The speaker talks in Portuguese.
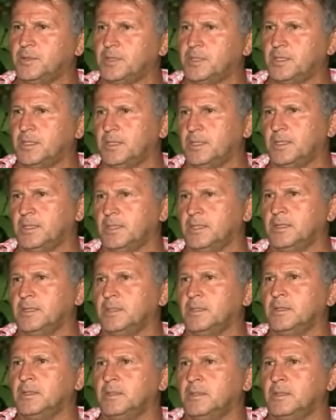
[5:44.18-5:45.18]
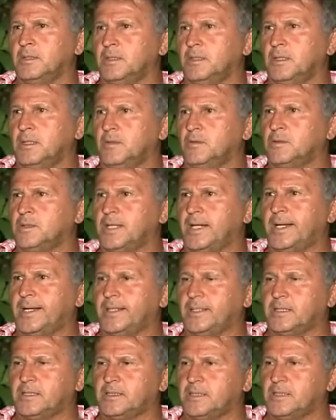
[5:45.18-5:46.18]
Porque é um
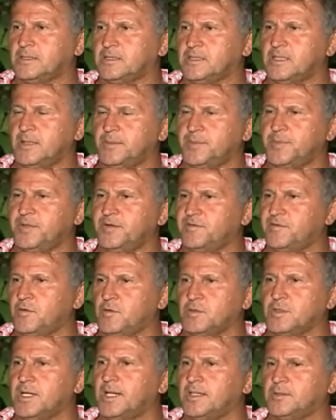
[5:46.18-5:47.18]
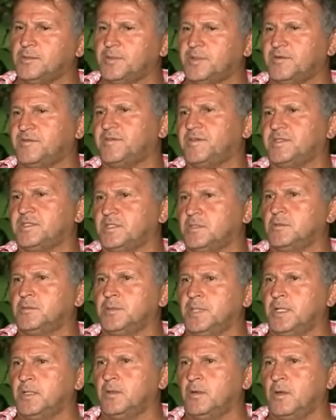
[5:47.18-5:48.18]
cara que está sempre voltado para fazer o
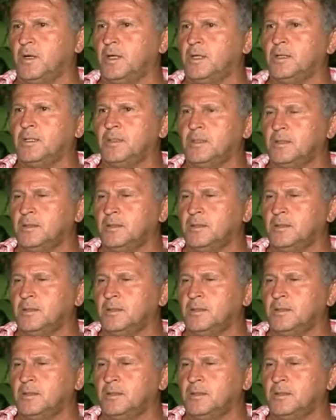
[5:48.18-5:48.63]
melhor